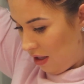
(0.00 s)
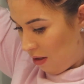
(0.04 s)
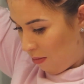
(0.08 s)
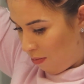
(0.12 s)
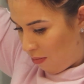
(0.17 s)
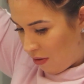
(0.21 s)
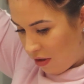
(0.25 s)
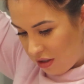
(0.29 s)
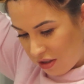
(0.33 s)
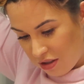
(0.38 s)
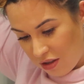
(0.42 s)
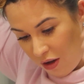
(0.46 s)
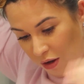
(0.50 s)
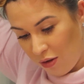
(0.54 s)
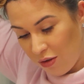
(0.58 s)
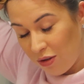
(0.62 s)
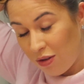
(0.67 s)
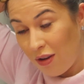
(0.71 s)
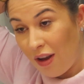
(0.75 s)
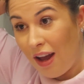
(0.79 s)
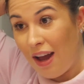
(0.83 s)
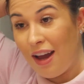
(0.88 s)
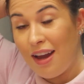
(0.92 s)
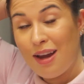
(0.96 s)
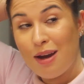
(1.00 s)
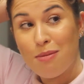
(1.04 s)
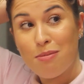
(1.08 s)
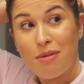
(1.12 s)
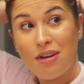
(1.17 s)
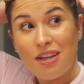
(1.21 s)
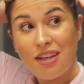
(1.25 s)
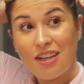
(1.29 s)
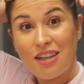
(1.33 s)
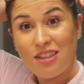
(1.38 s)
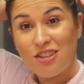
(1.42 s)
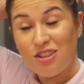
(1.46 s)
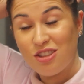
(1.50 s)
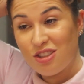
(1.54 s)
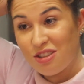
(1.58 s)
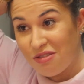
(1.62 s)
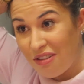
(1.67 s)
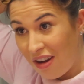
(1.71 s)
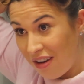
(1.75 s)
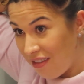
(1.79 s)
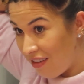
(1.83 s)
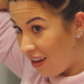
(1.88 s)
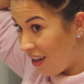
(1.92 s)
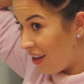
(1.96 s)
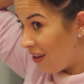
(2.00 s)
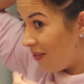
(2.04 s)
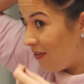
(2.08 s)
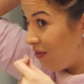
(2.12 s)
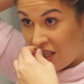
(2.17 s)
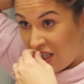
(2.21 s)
aí depois solta. Aí amanhã a gente vai ver.